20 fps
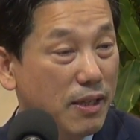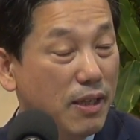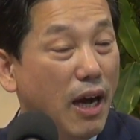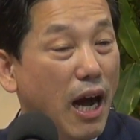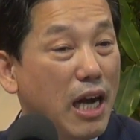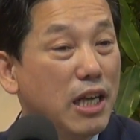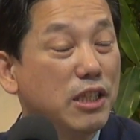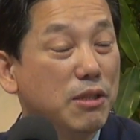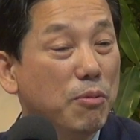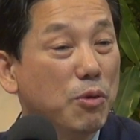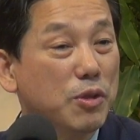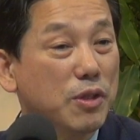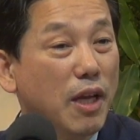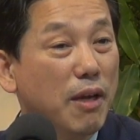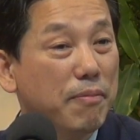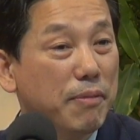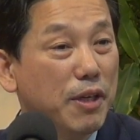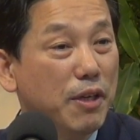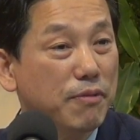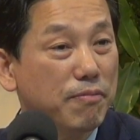이거 알지
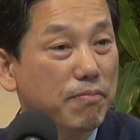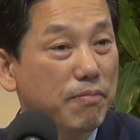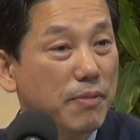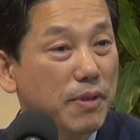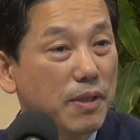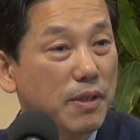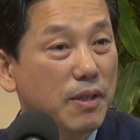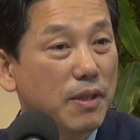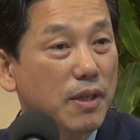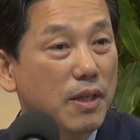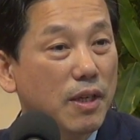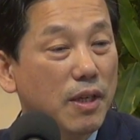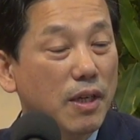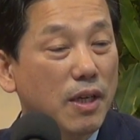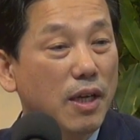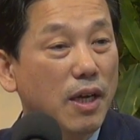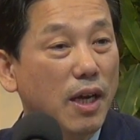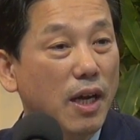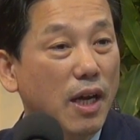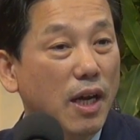못하면
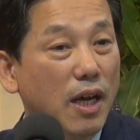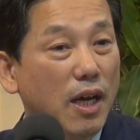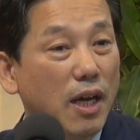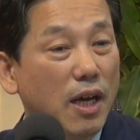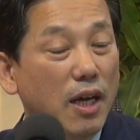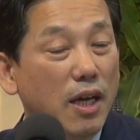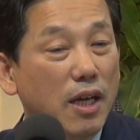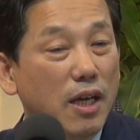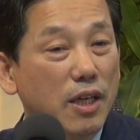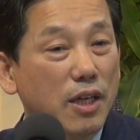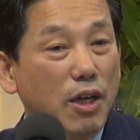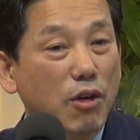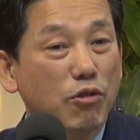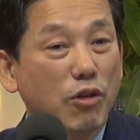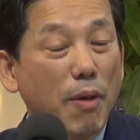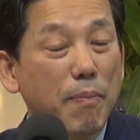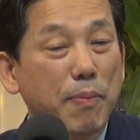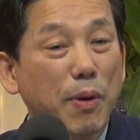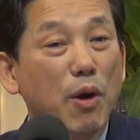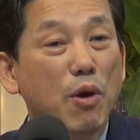
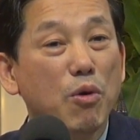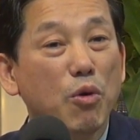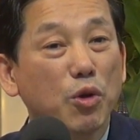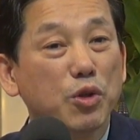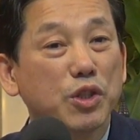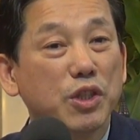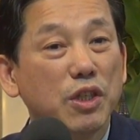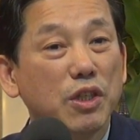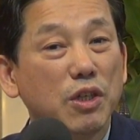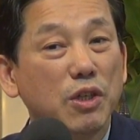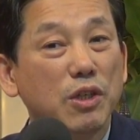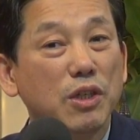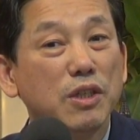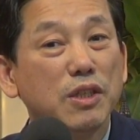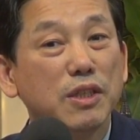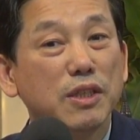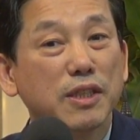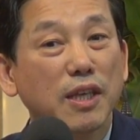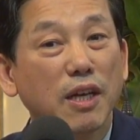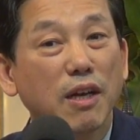결국에 병
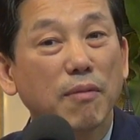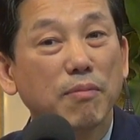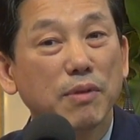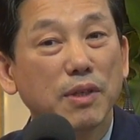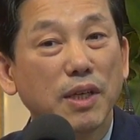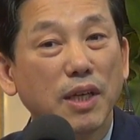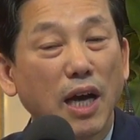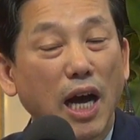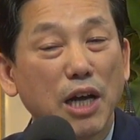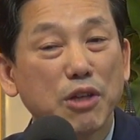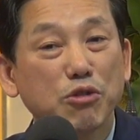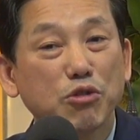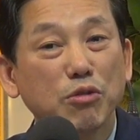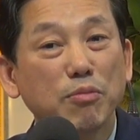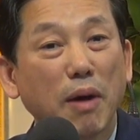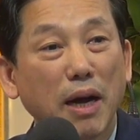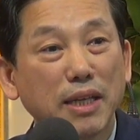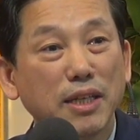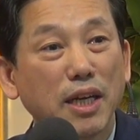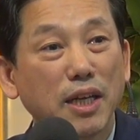고치는 사람들이 안수
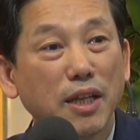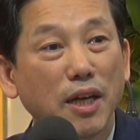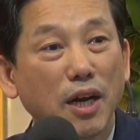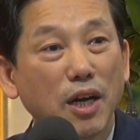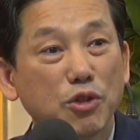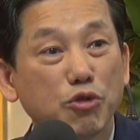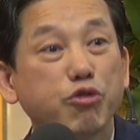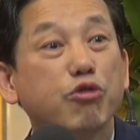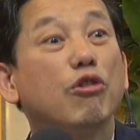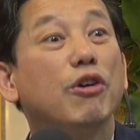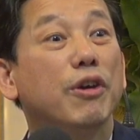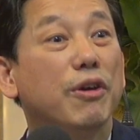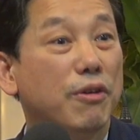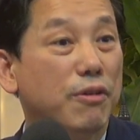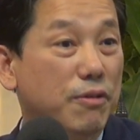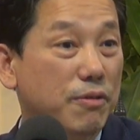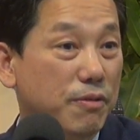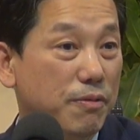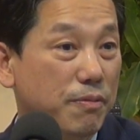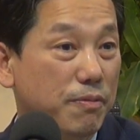많이 하다가 죽어요.
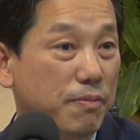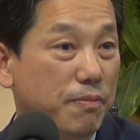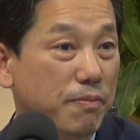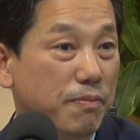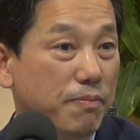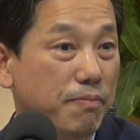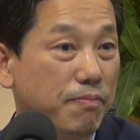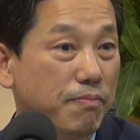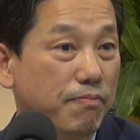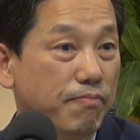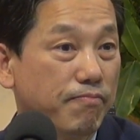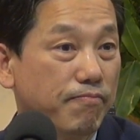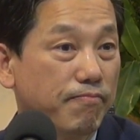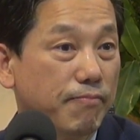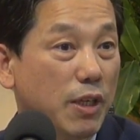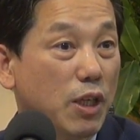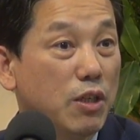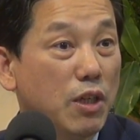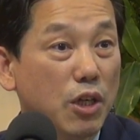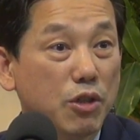
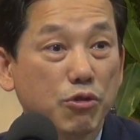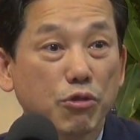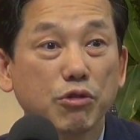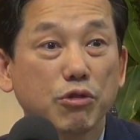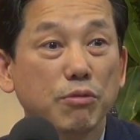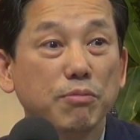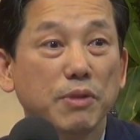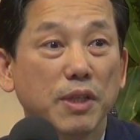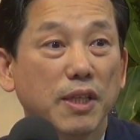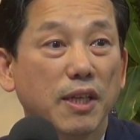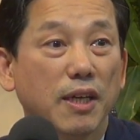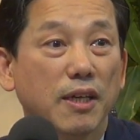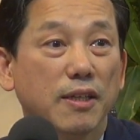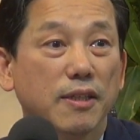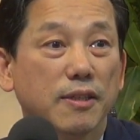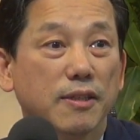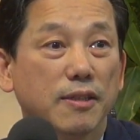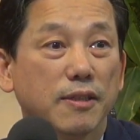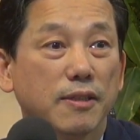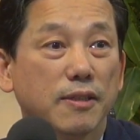어느 날 죽습니다.
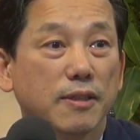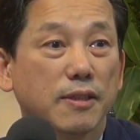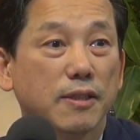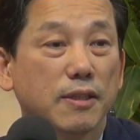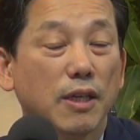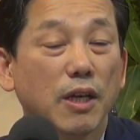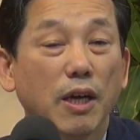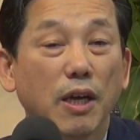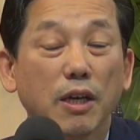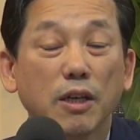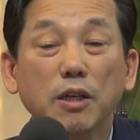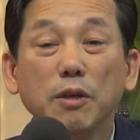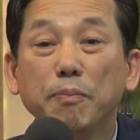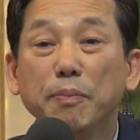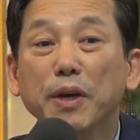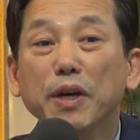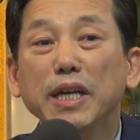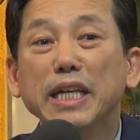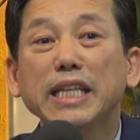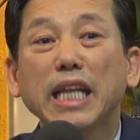그
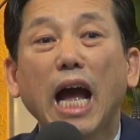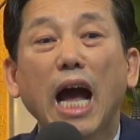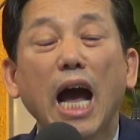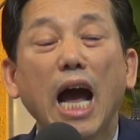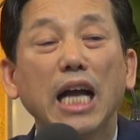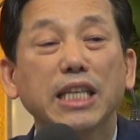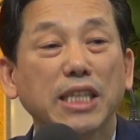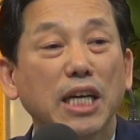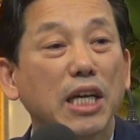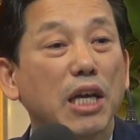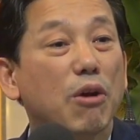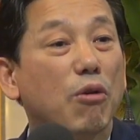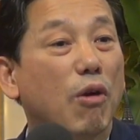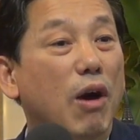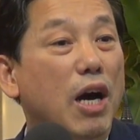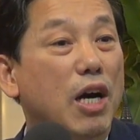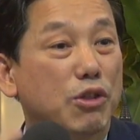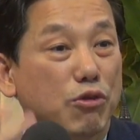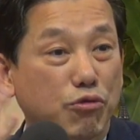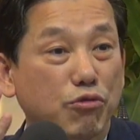병이 다 자기로
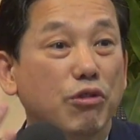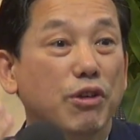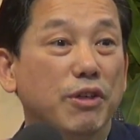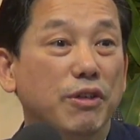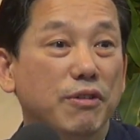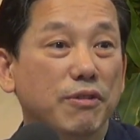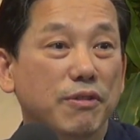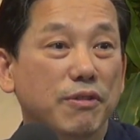와가 죽어요.